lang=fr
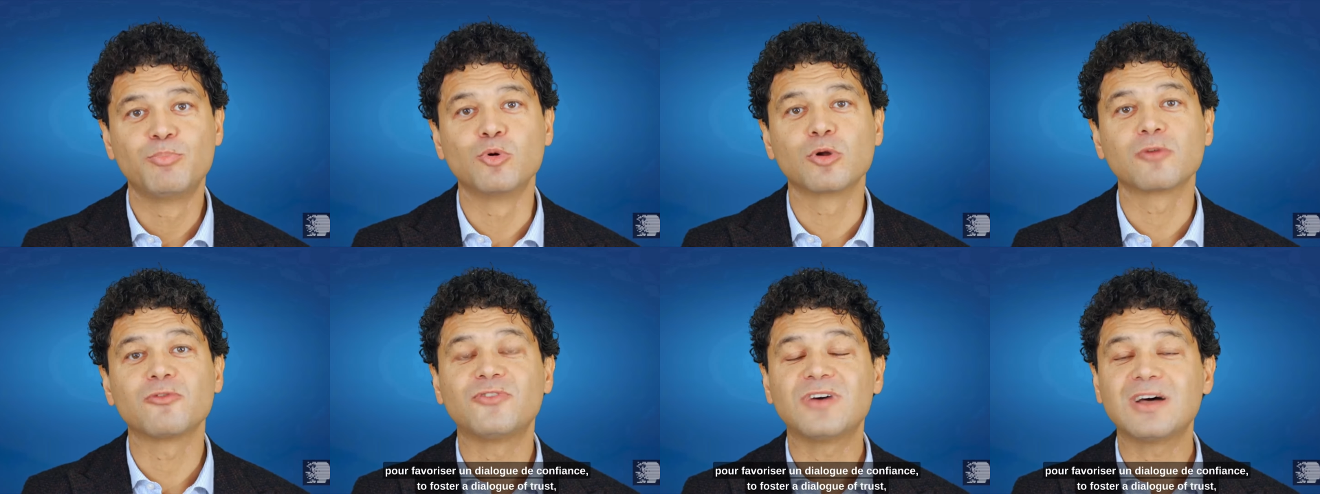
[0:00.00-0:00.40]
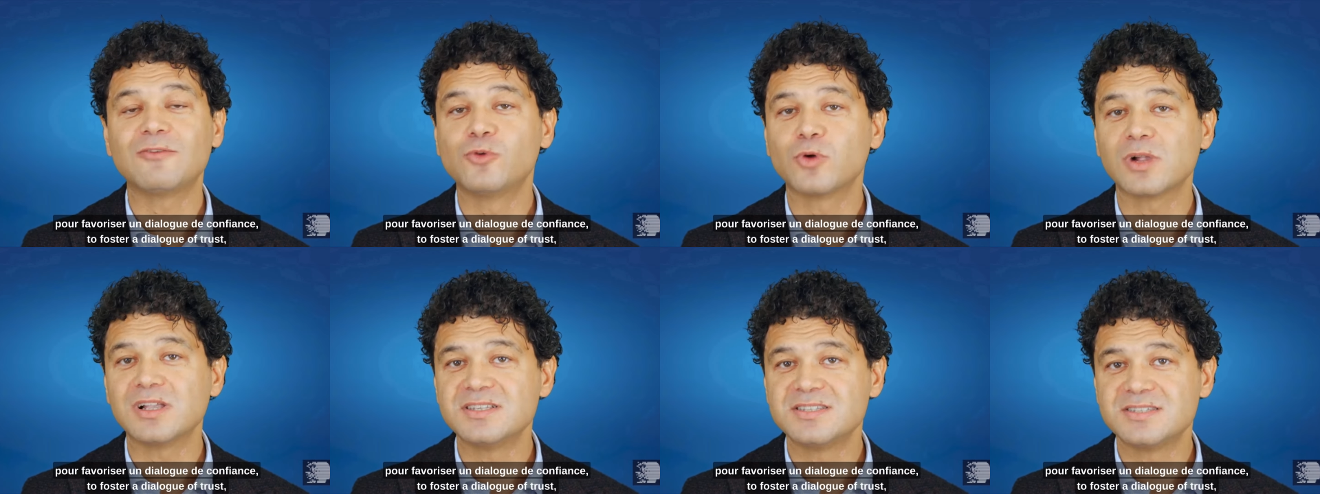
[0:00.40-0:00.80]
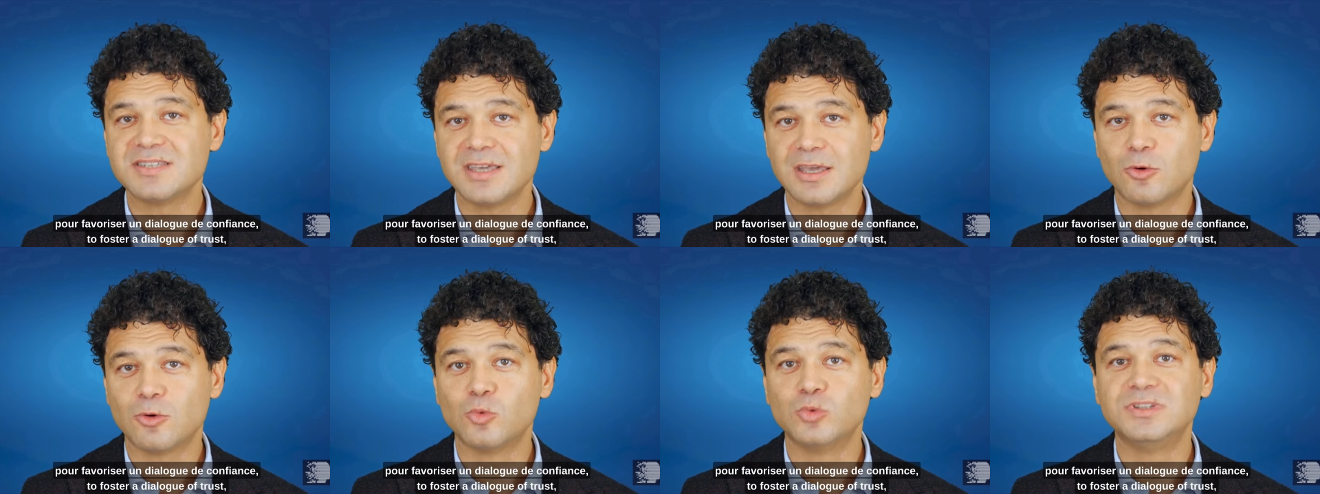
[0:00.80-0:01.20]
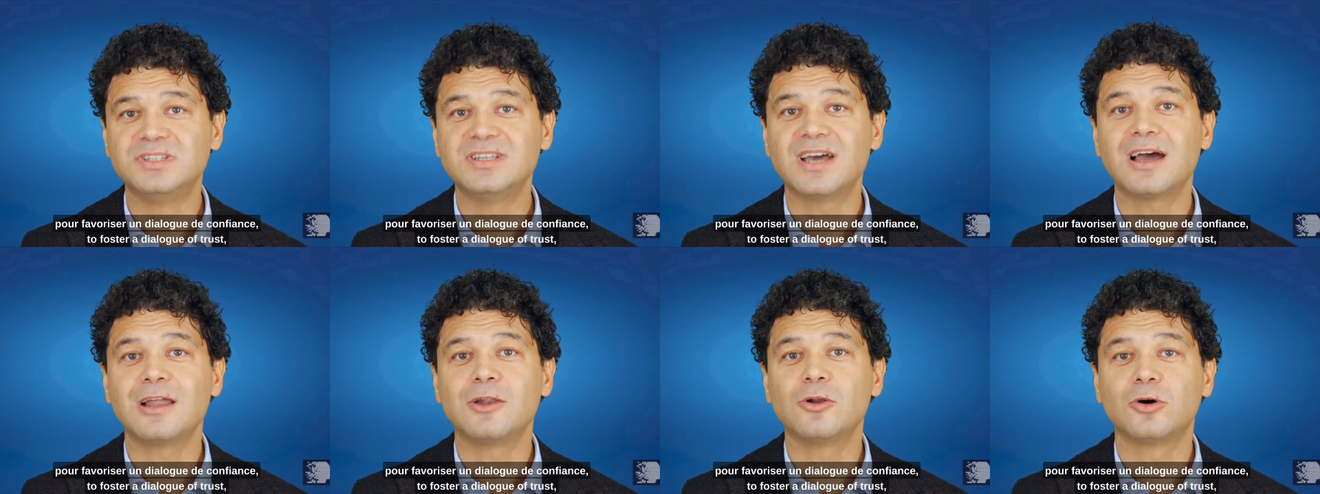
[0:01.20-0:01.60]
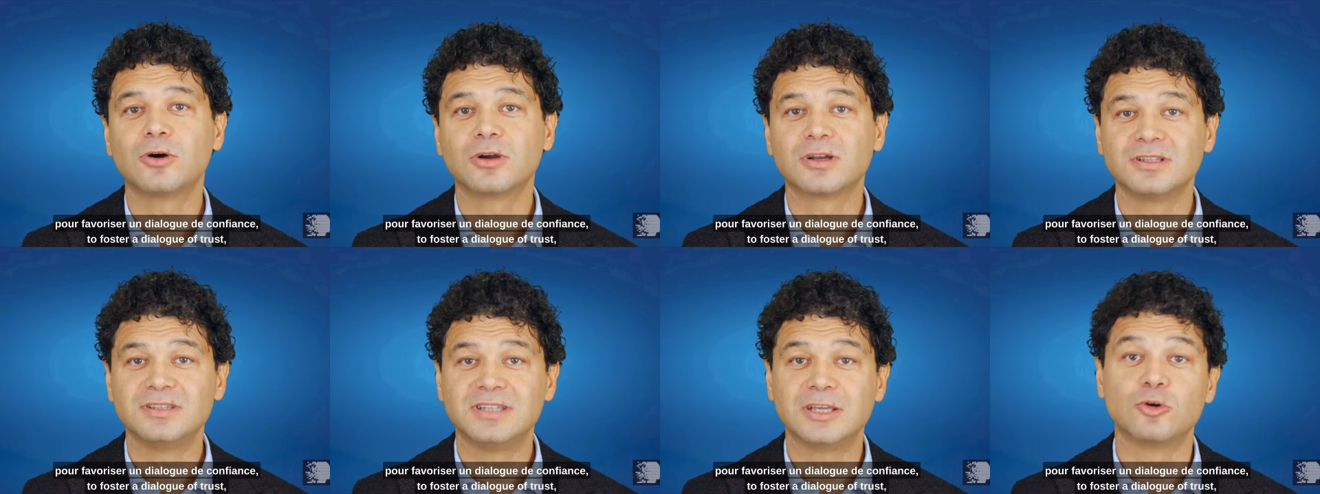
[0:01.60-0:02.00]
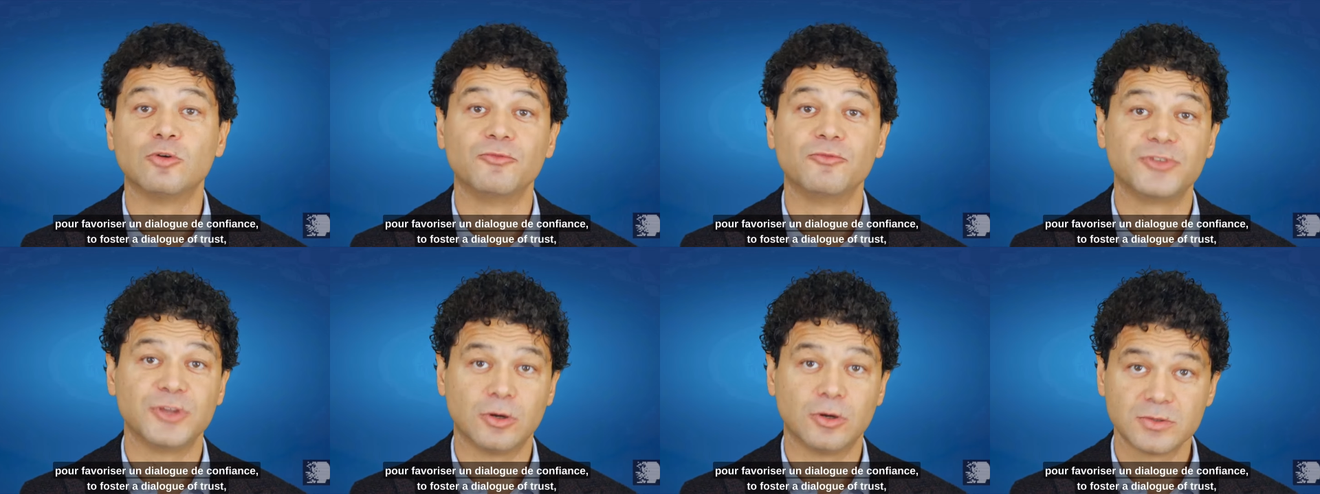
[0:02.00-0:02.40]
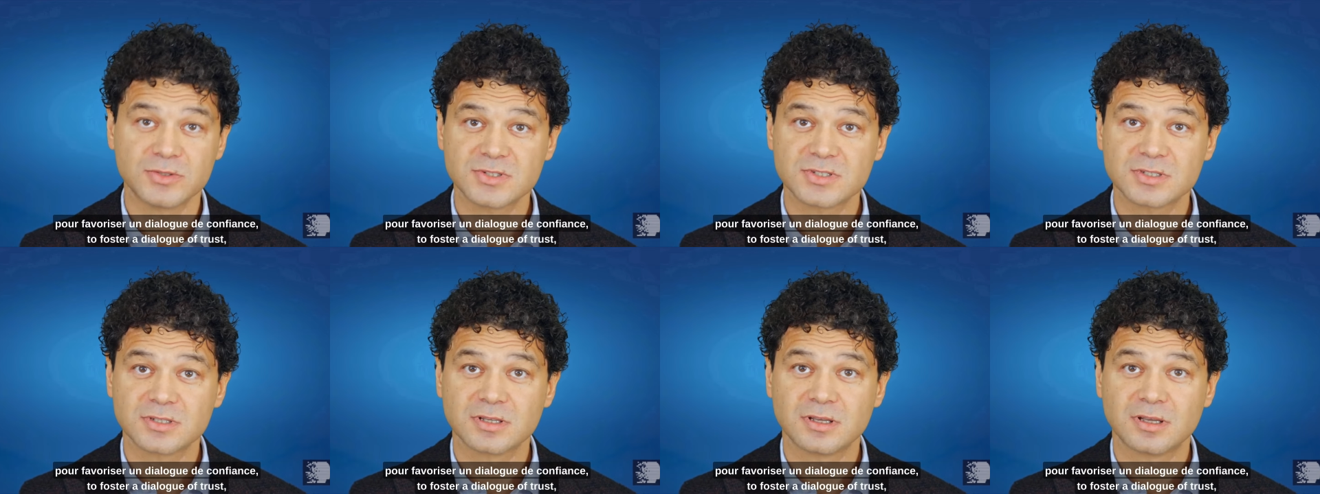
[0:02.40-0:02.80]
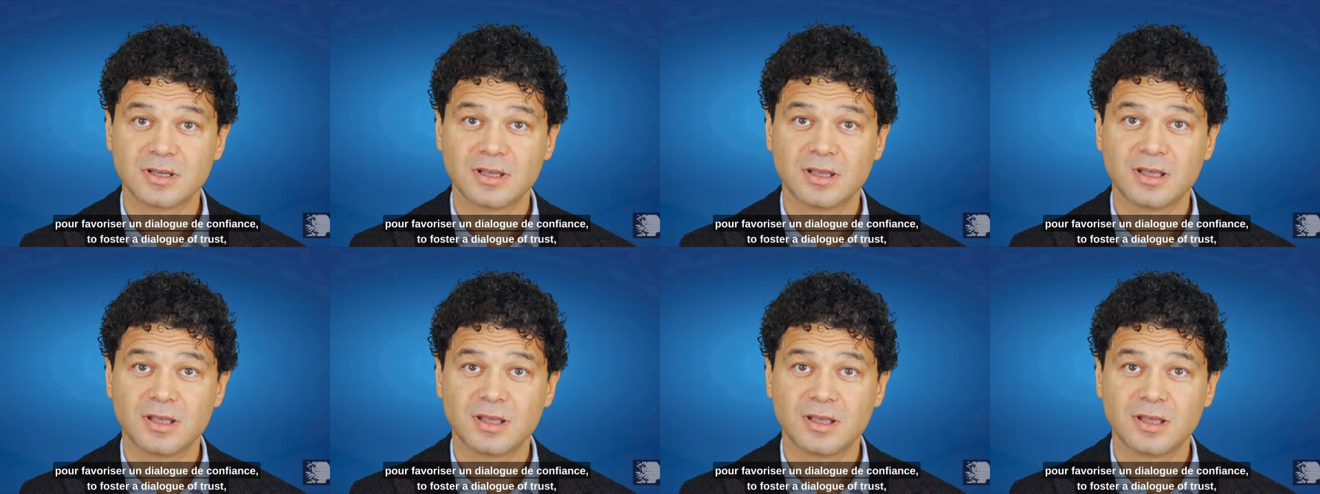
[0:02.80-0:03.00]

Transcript: pour favoriser un dialogue de confiance